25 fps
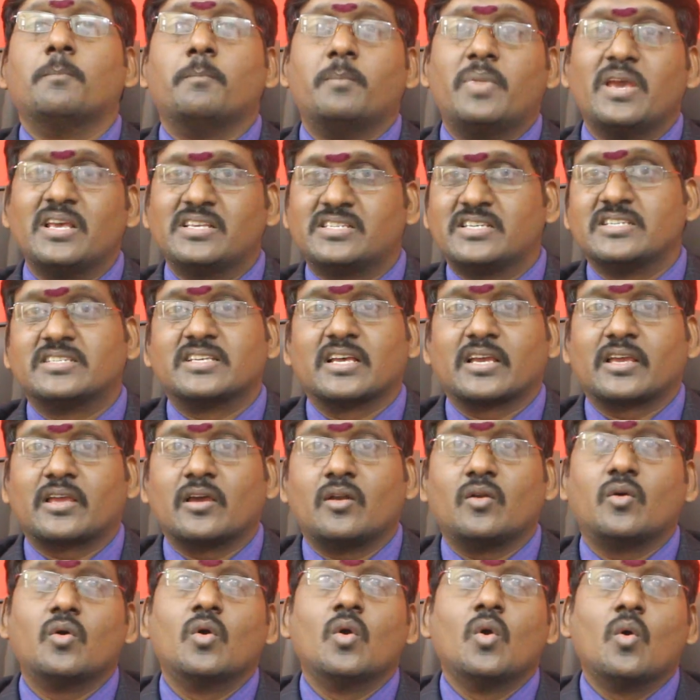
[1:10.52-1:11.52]
బేసి
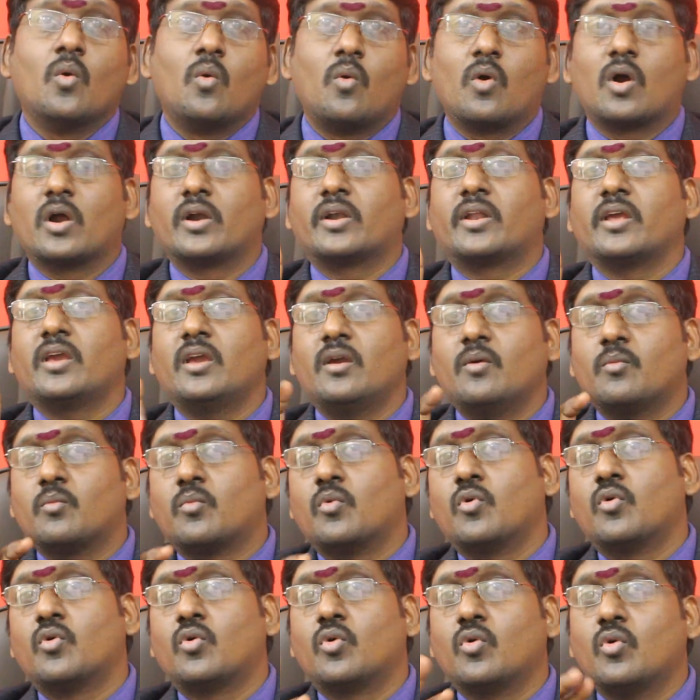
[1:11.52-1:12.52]
సంఖ్యలు ఒకటి
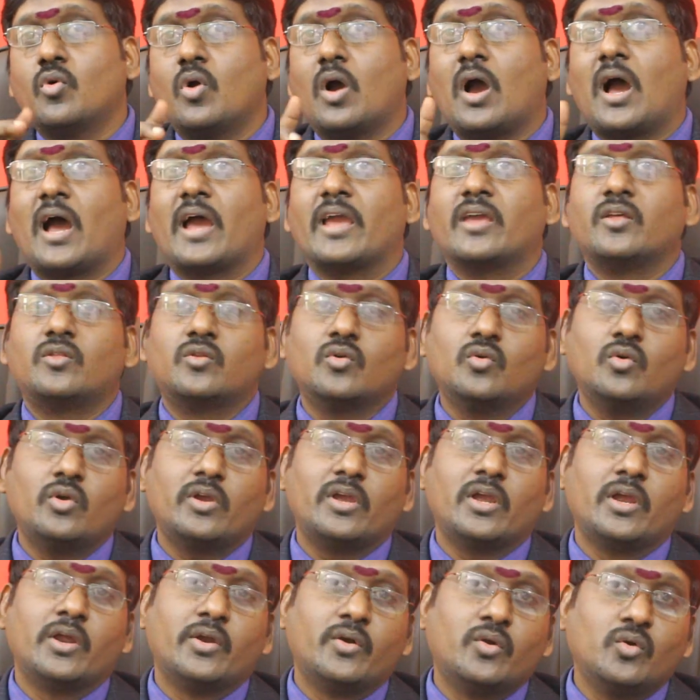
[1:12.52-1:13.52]
మూడు ఐదు
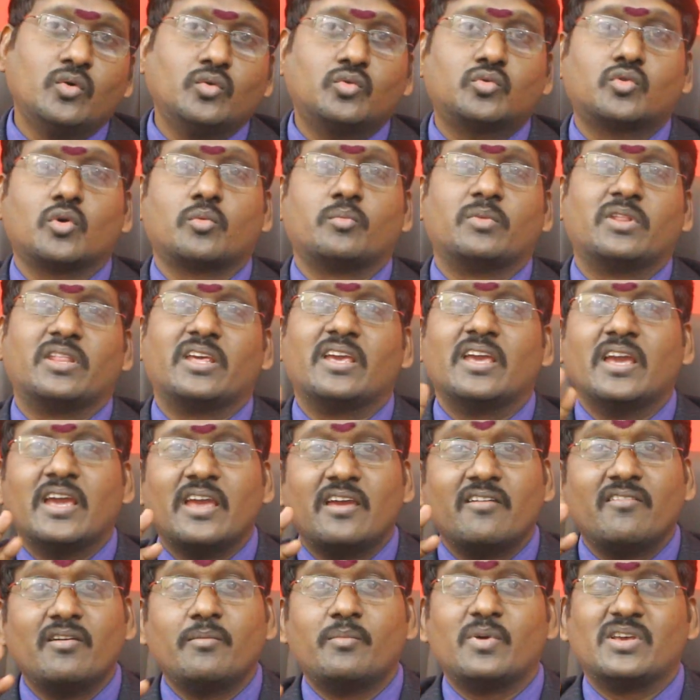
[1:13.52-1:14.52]
ఏడు తొమ్మిది
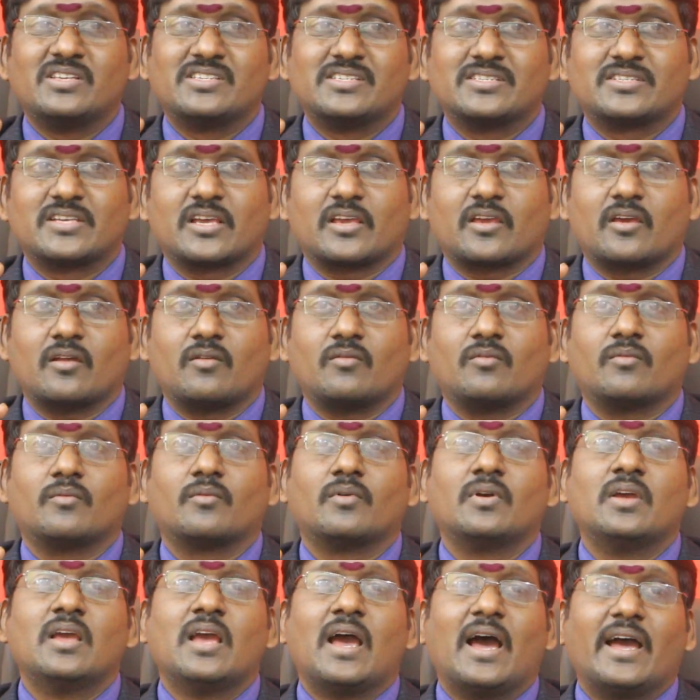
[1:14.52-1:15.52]
ఇవి బేసి సంఖ్యలు
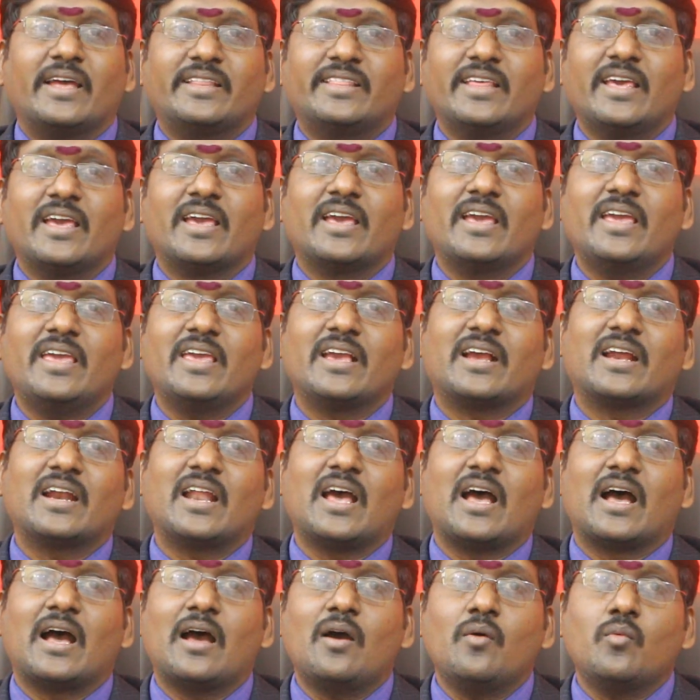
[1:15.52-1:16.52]
అయితే ఇక్కడ
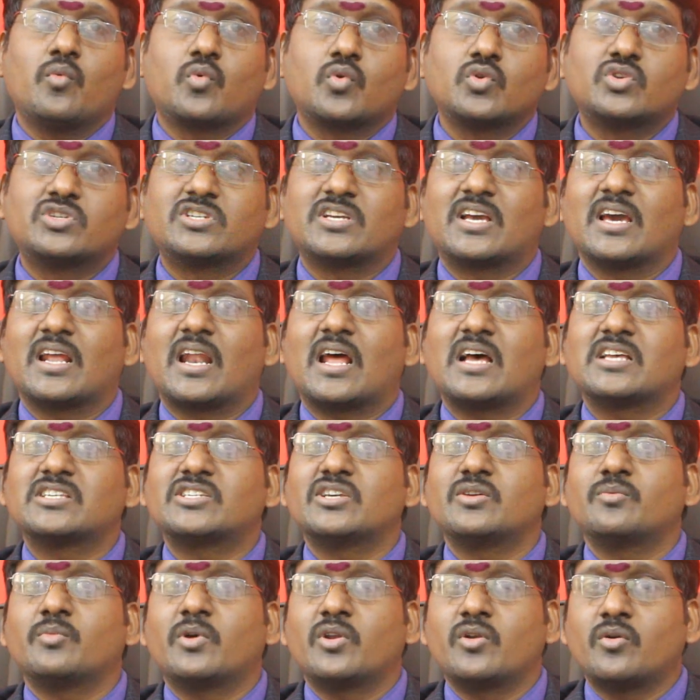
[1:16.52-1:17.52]
వృచ్చిక
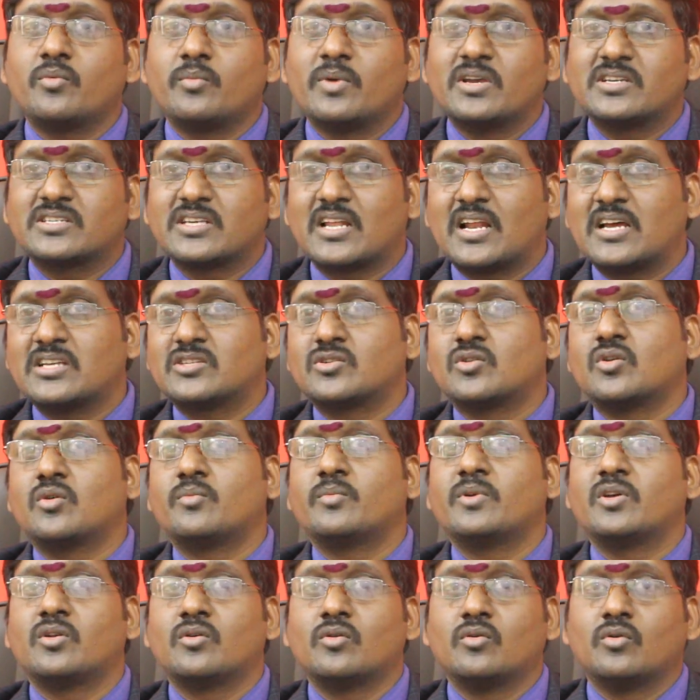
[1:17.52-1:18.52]
రాశి మరియు మేషరాశిలో
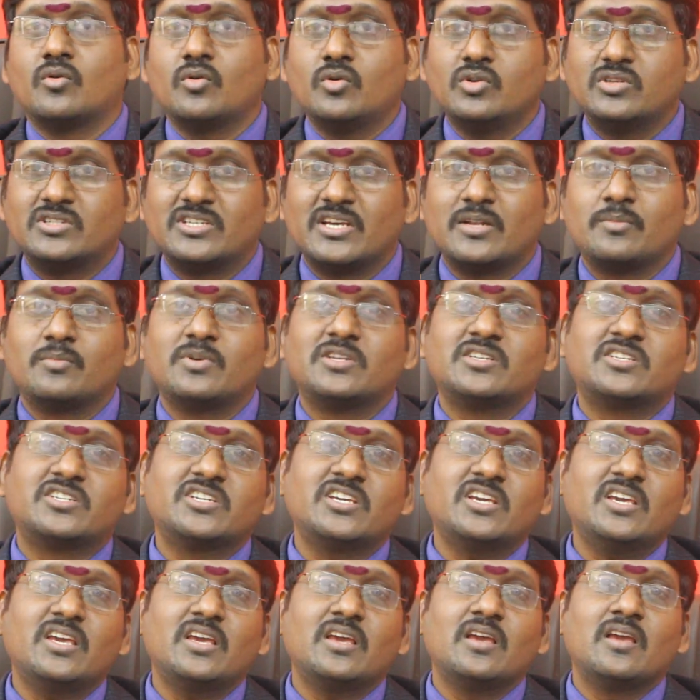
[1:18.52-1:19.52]
మీరు జన్మించి